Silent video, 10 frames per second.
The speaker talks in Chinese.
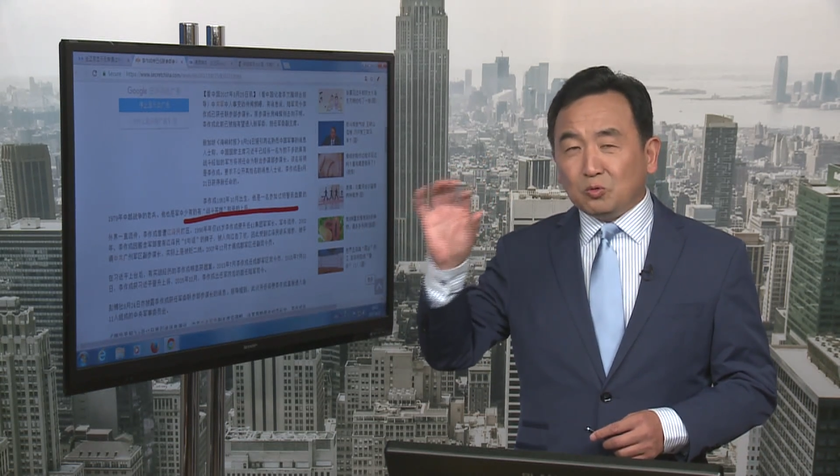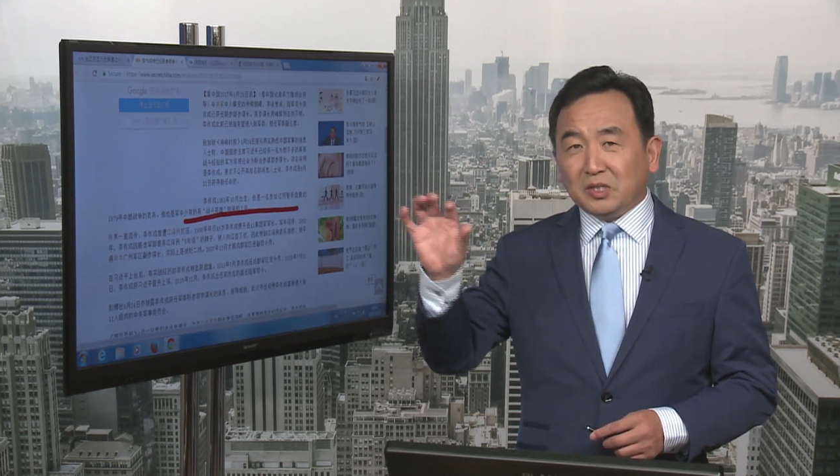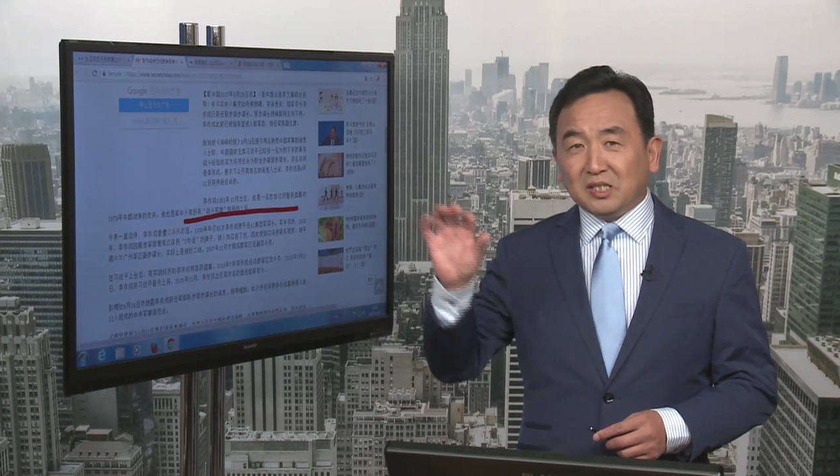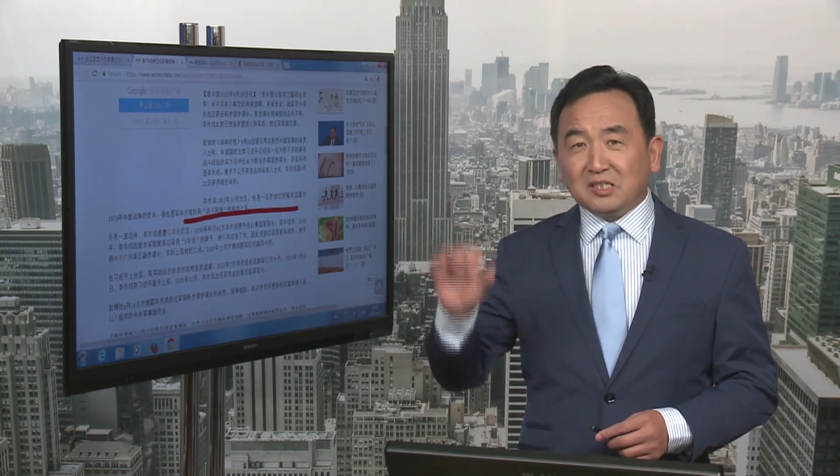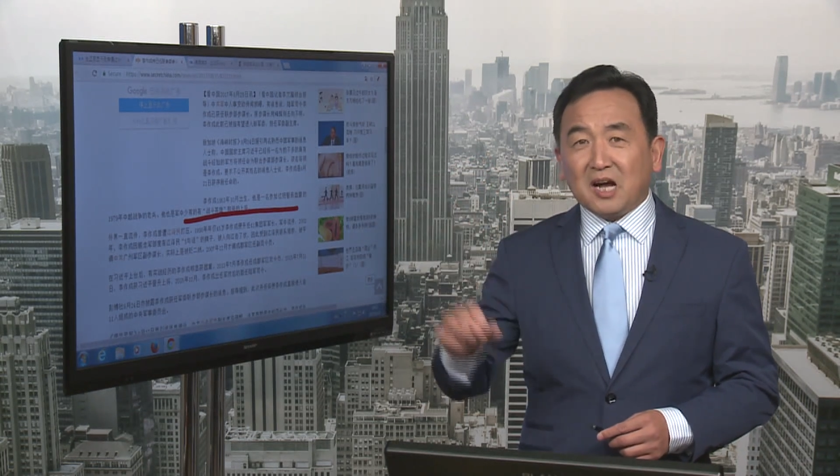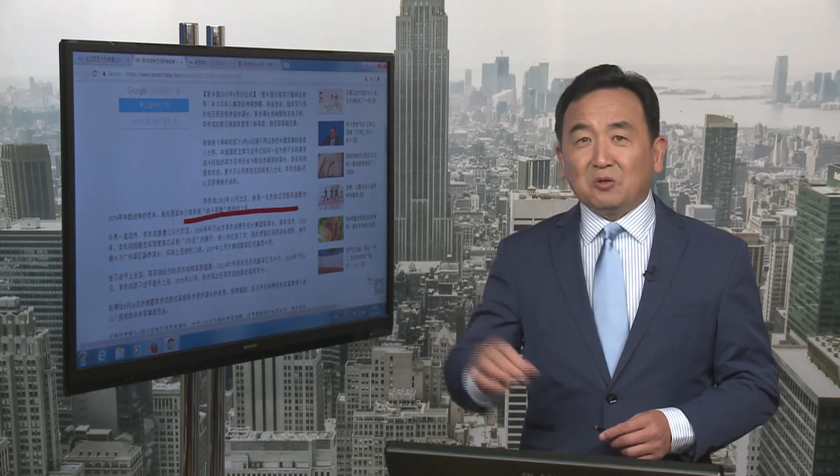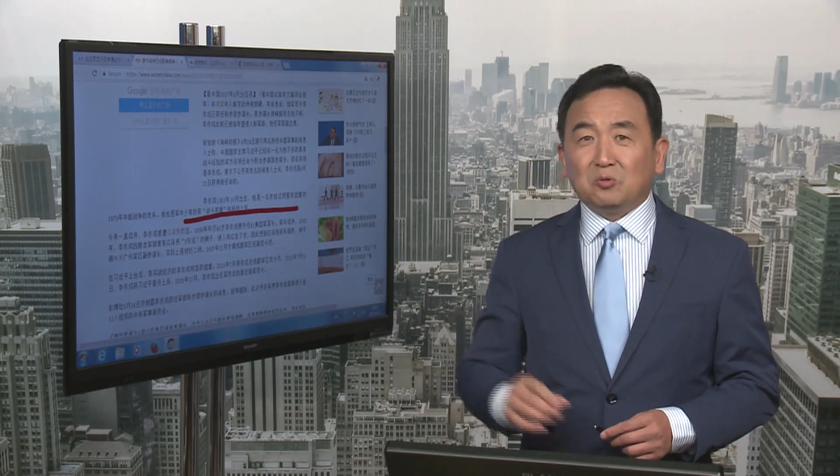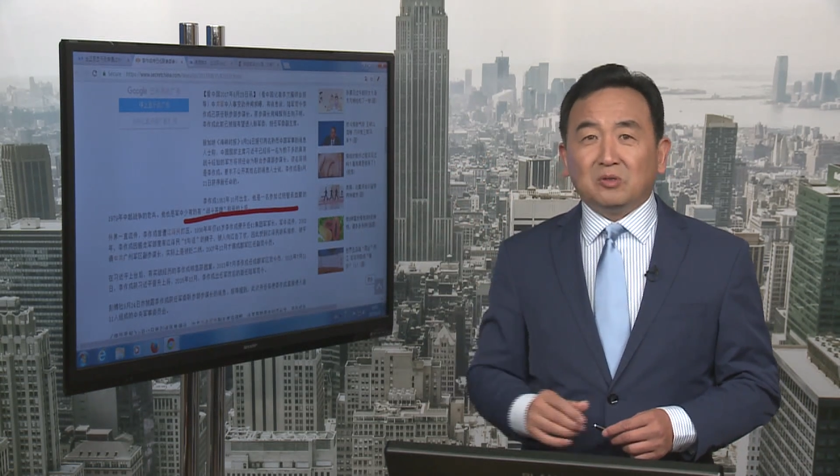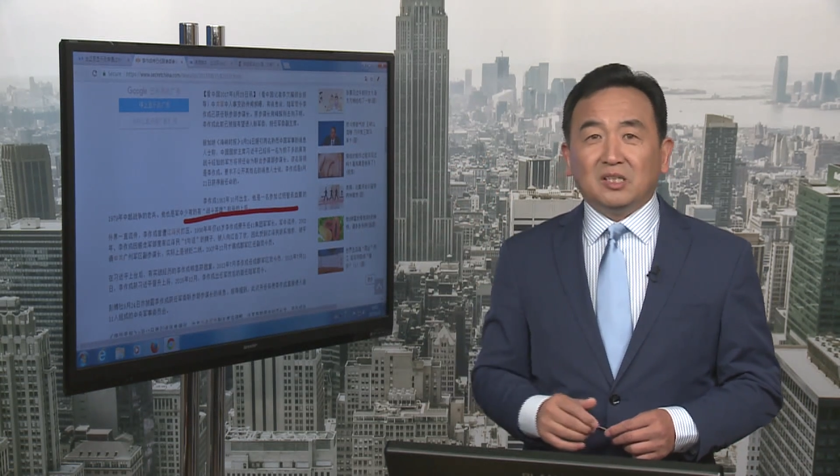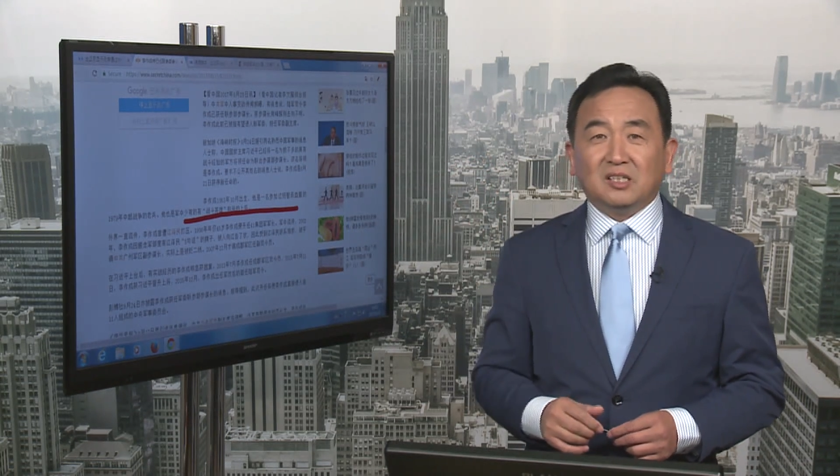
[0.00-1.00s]
队的掌
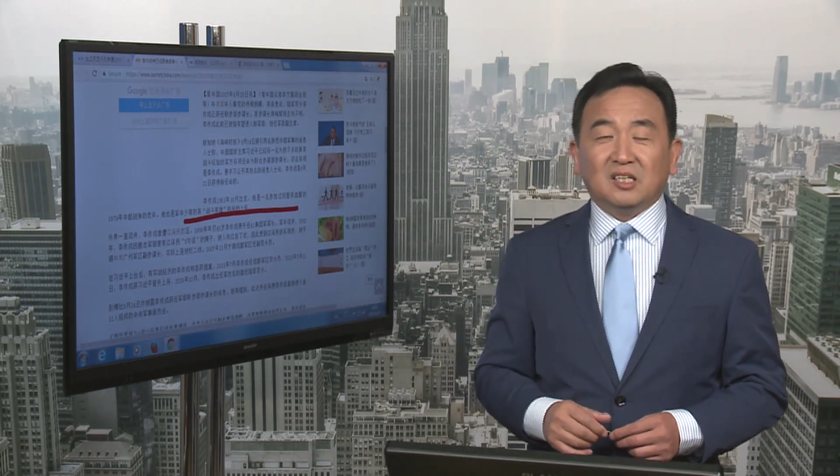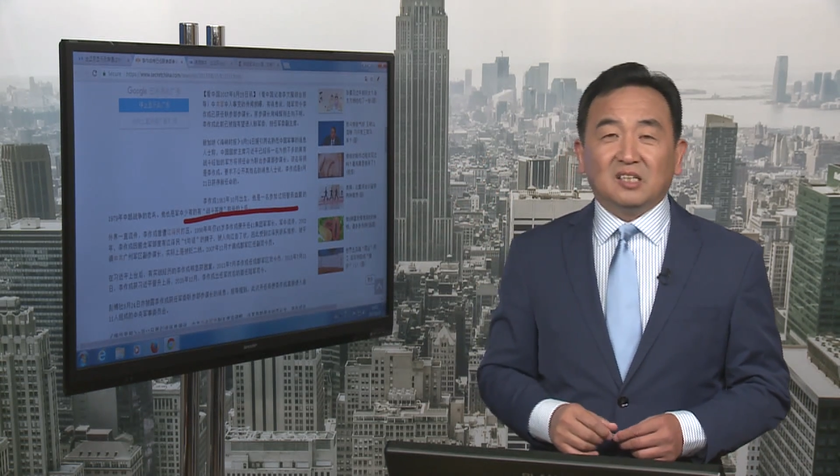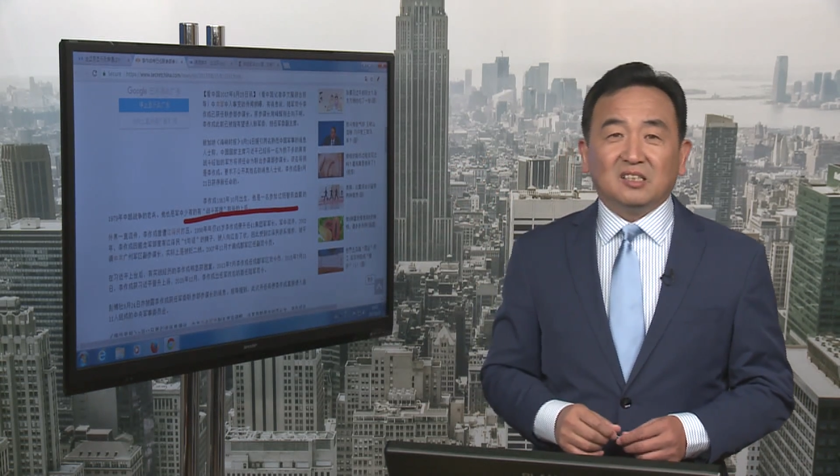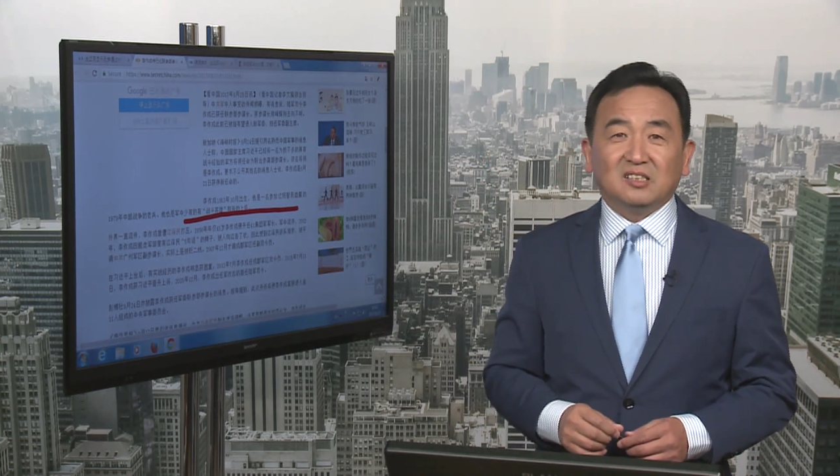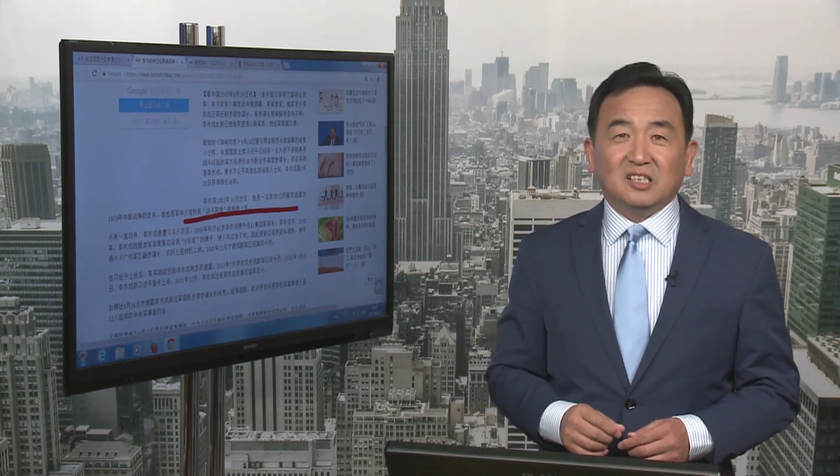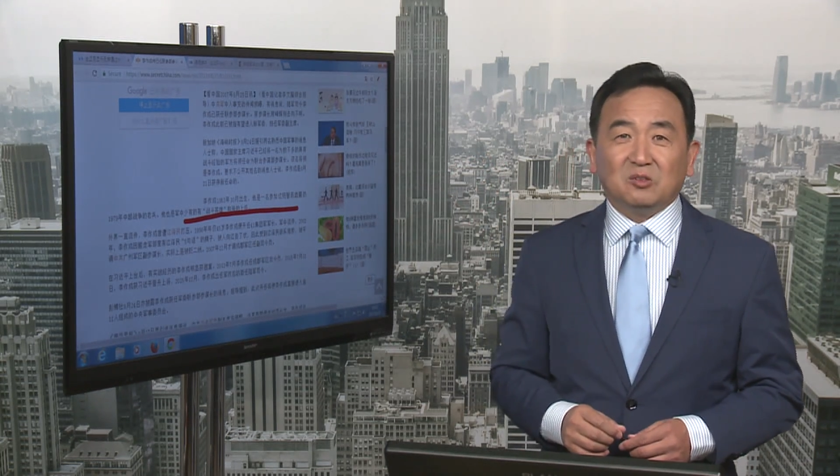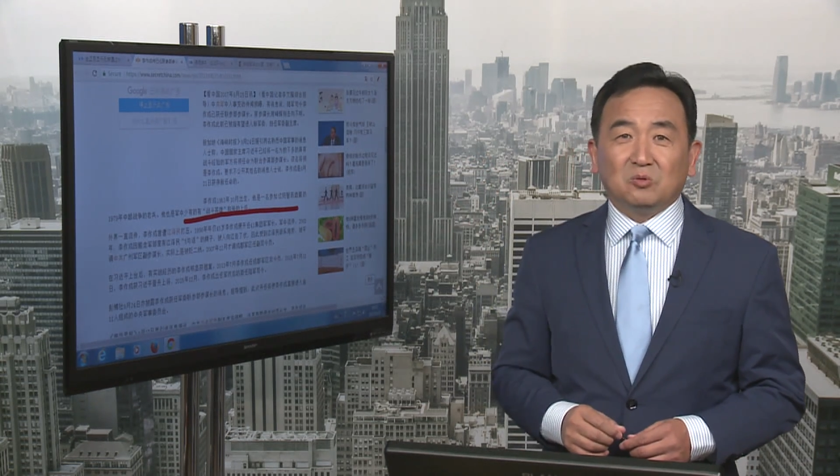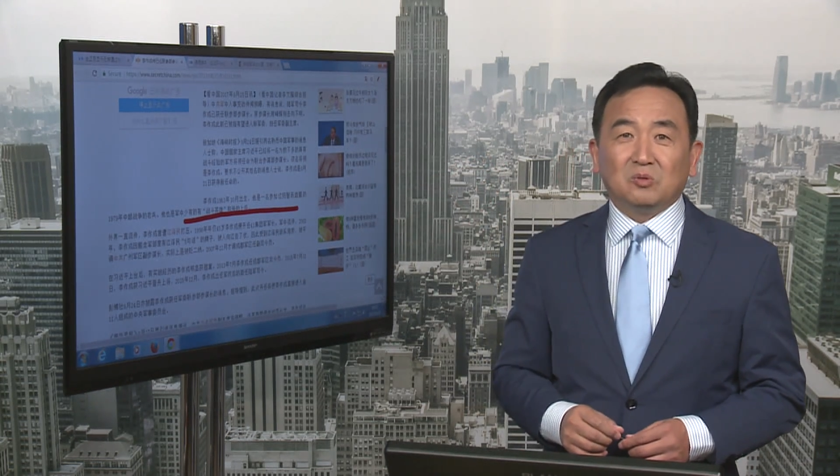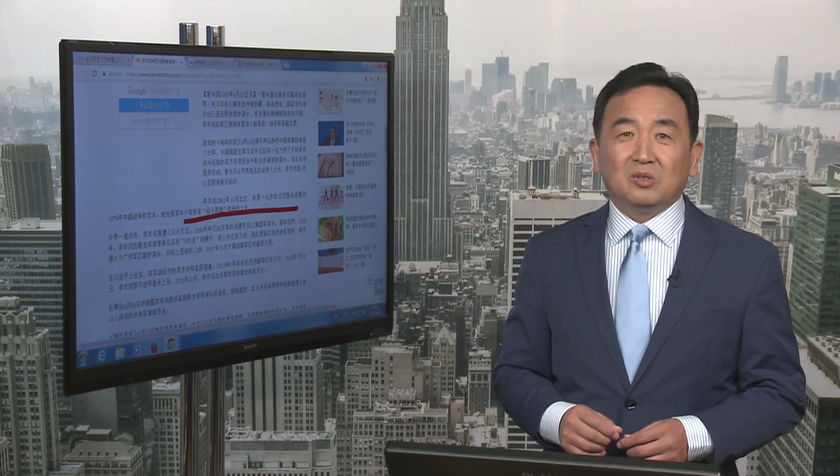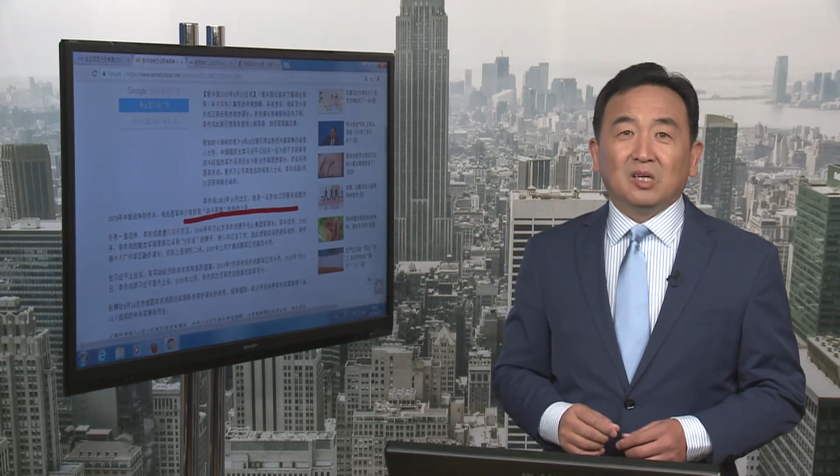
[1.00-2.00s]
控力的这种